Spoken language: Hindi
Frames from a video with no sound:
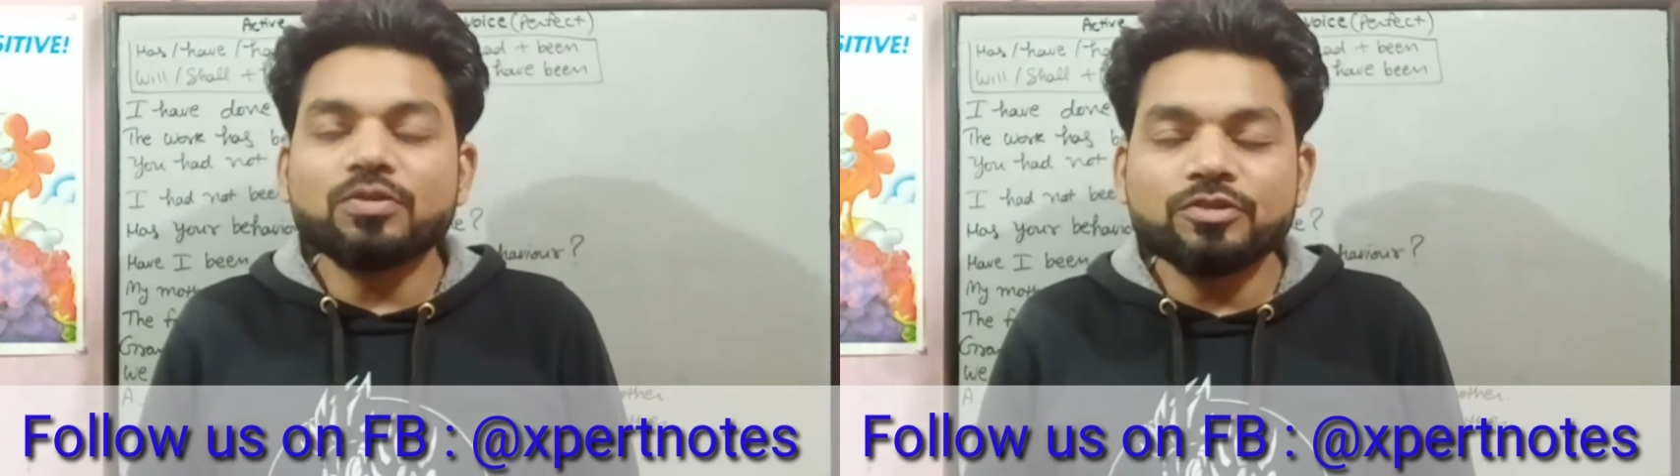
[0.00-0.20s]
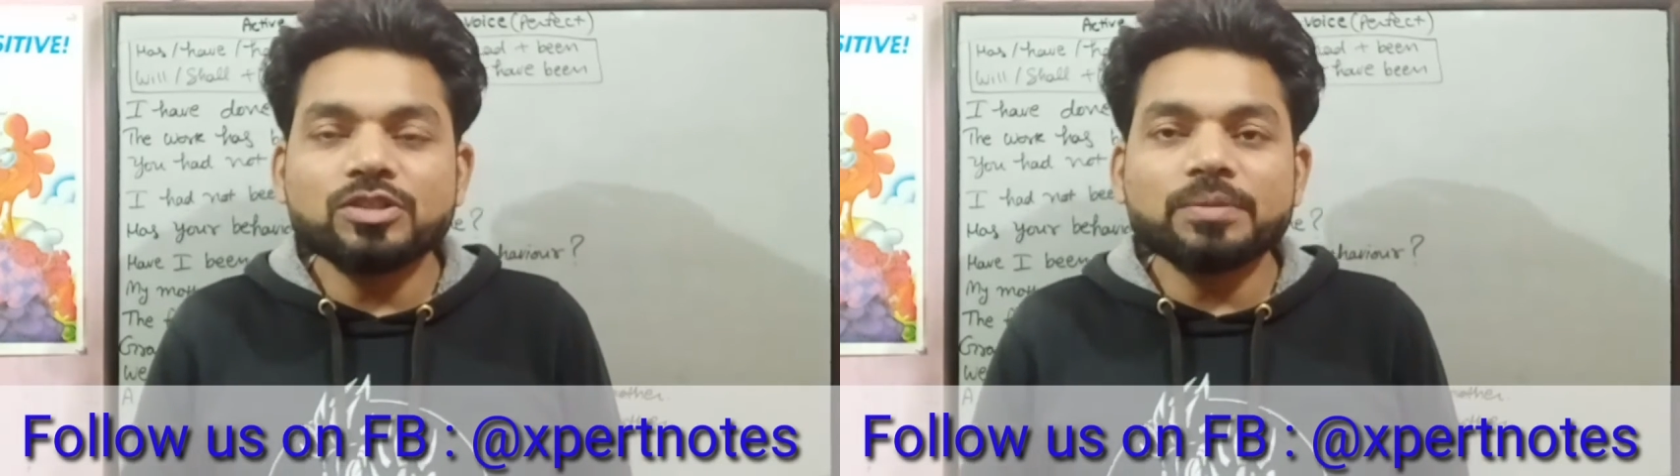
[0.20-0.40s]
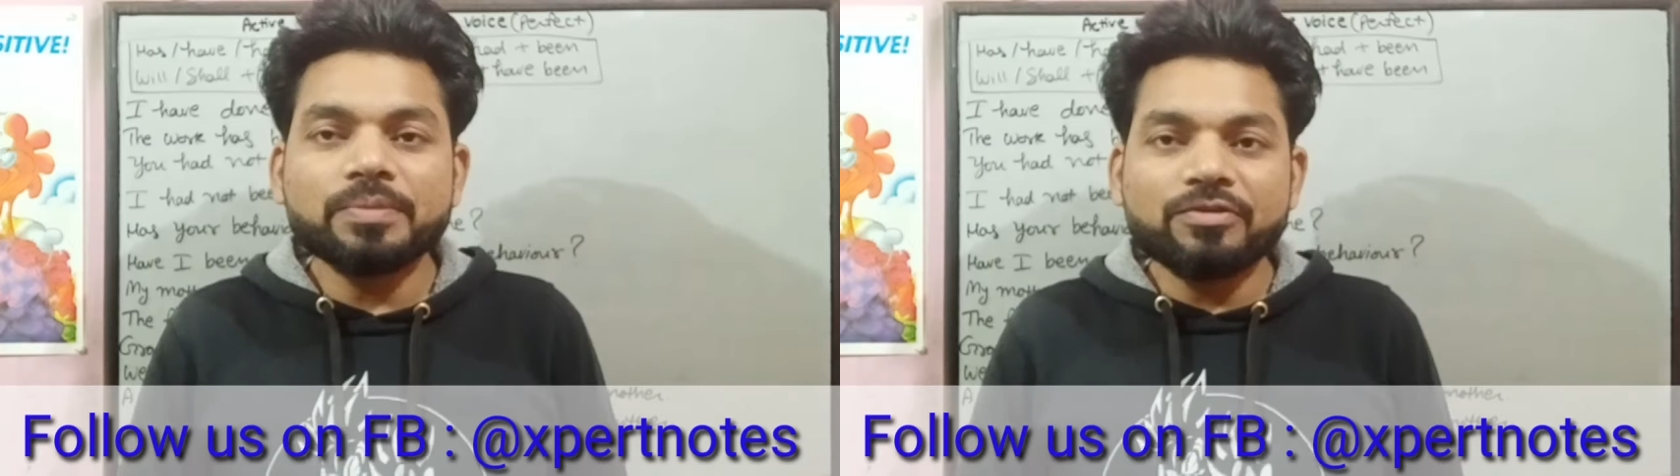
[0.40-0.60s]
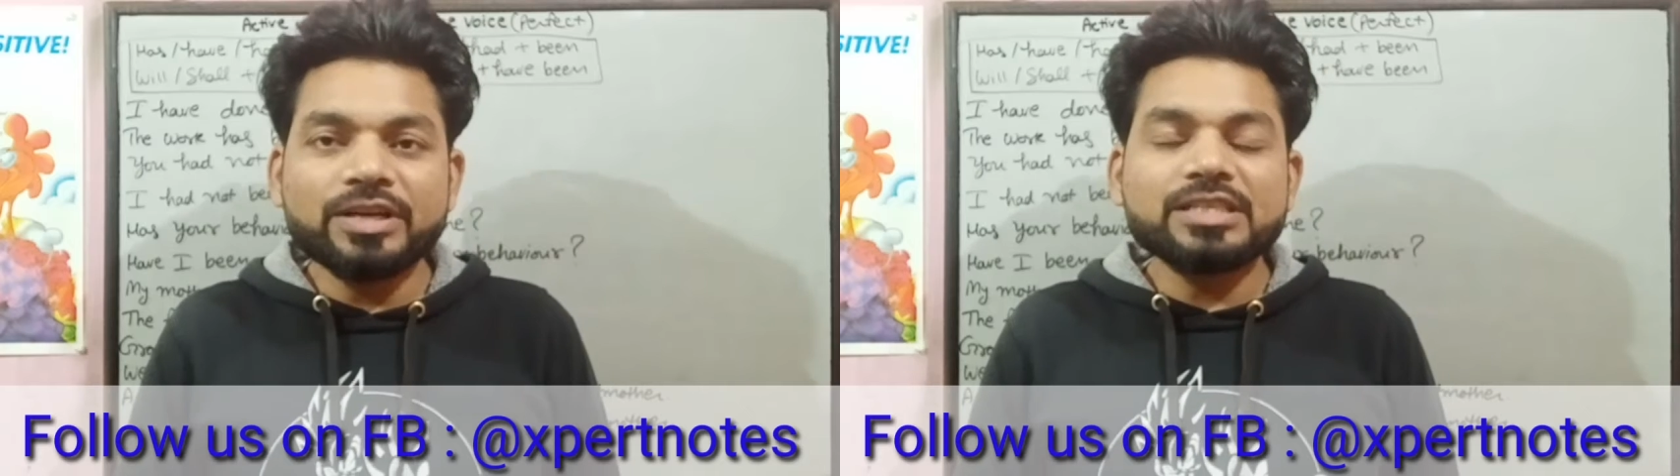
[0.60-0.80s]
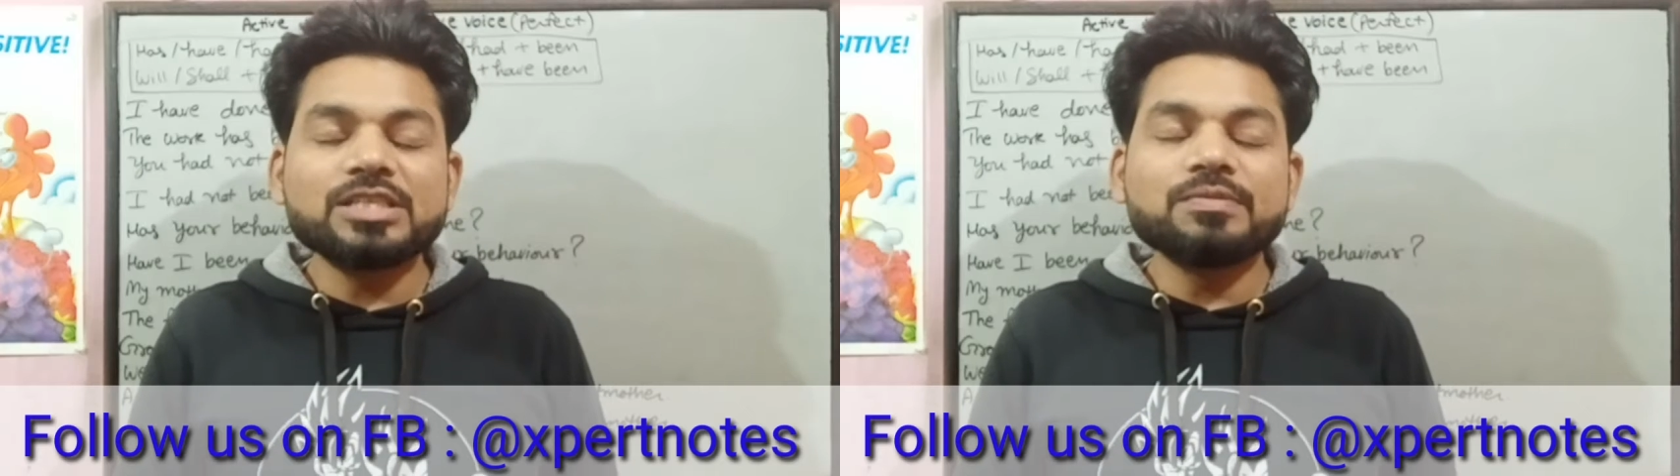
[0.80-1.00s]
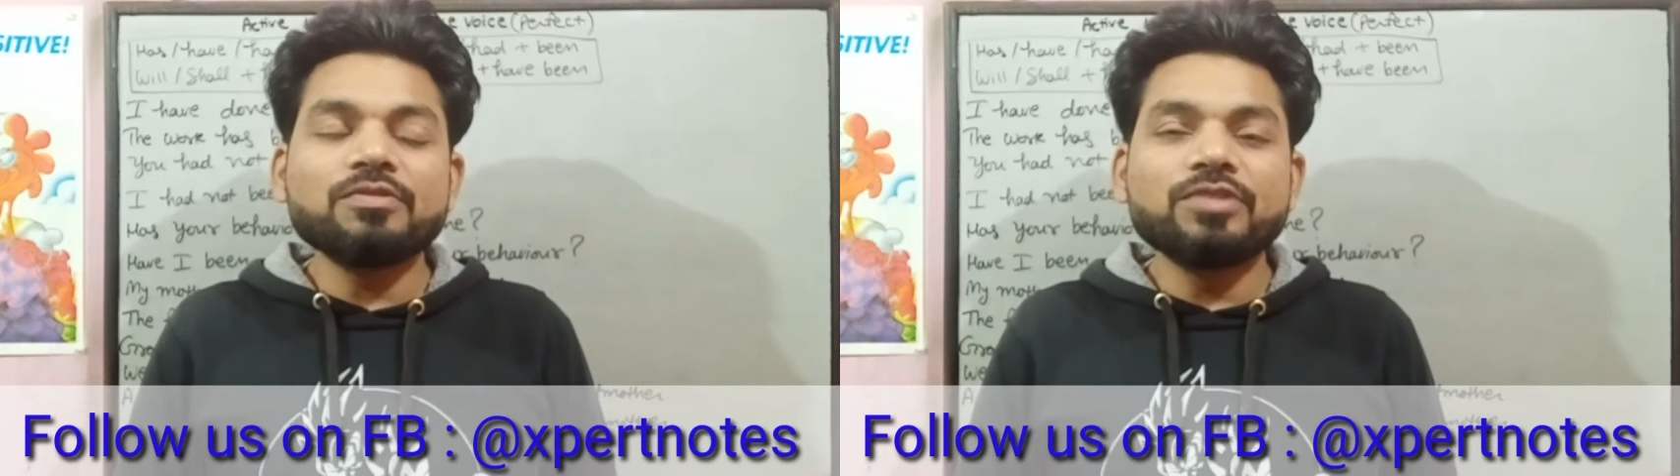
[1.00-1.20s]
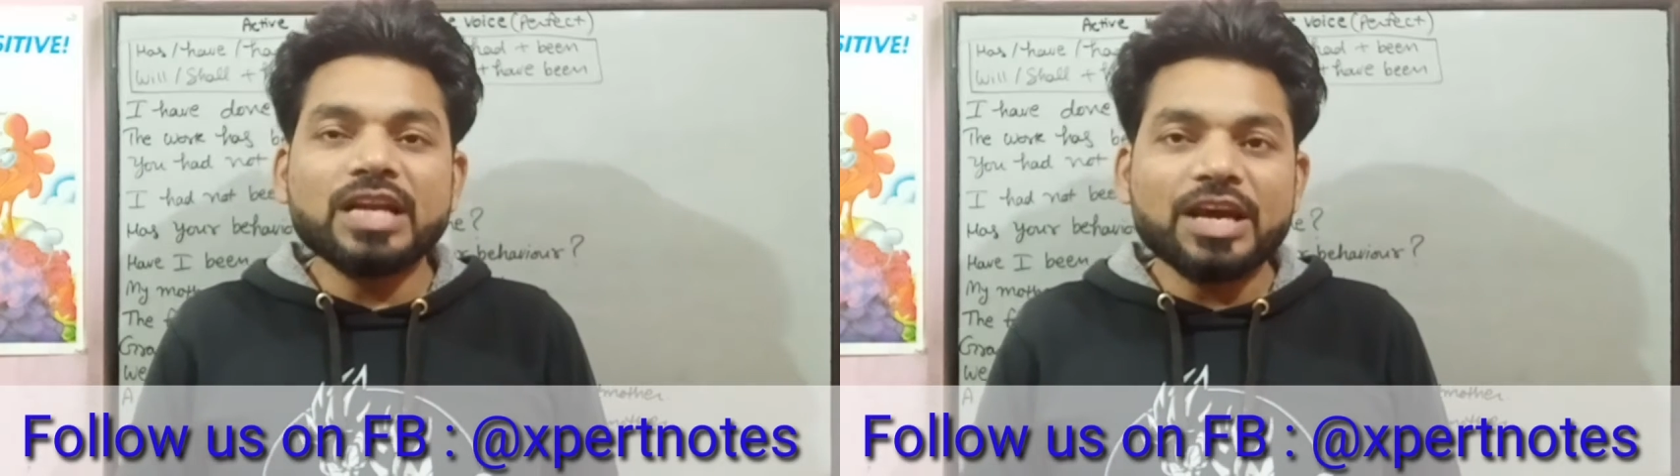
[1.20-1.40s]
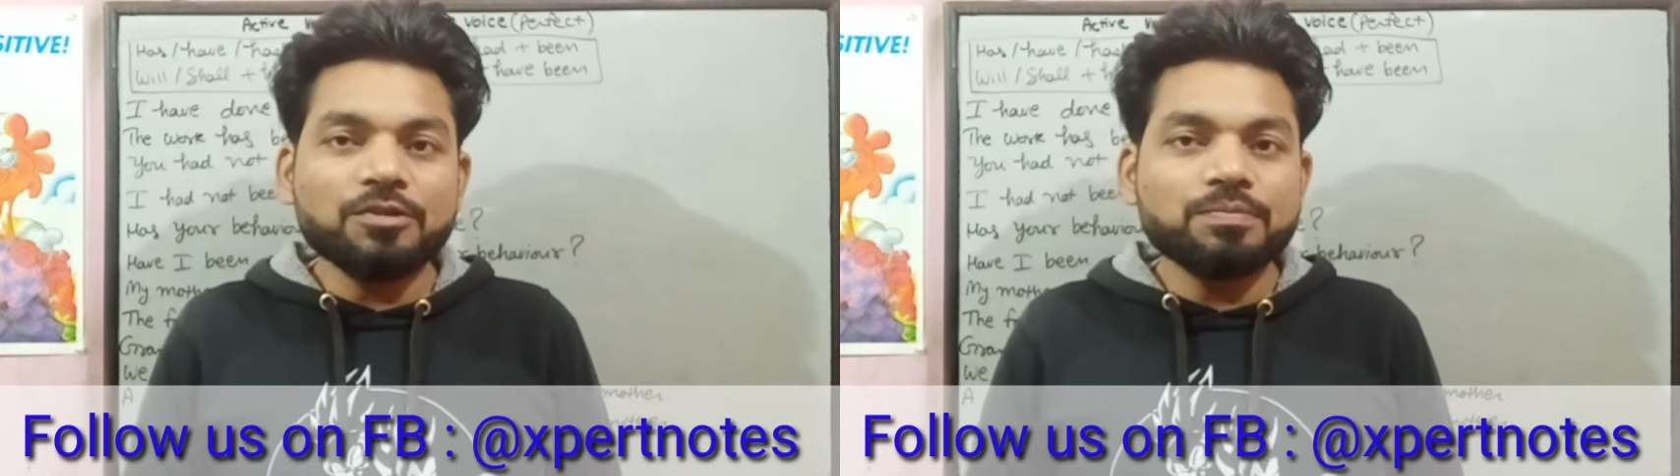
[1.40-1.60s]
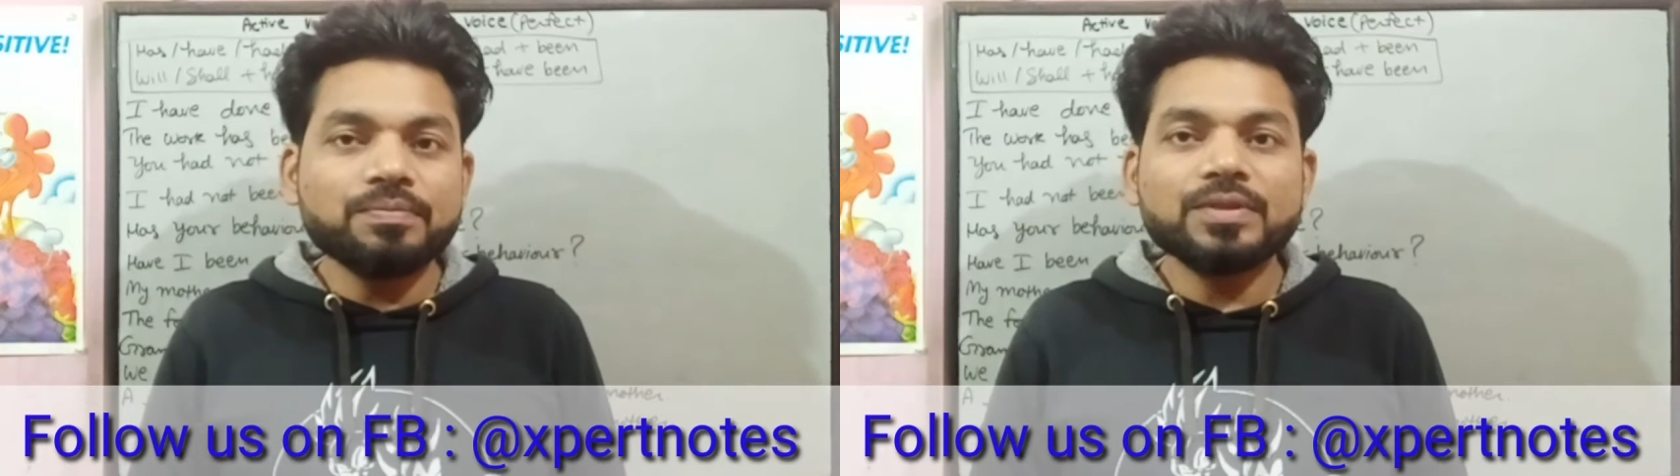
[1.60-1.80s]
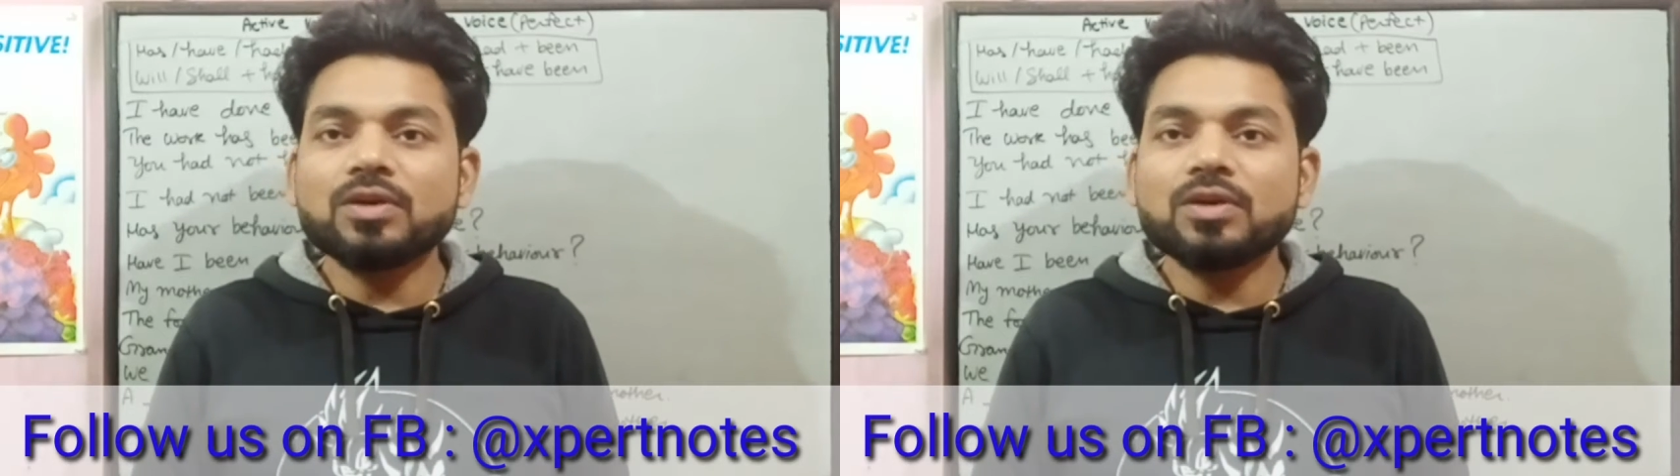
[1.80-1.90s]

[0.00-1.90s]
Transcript: और फ्यूचर परफेक्ट जिसमें विल हैव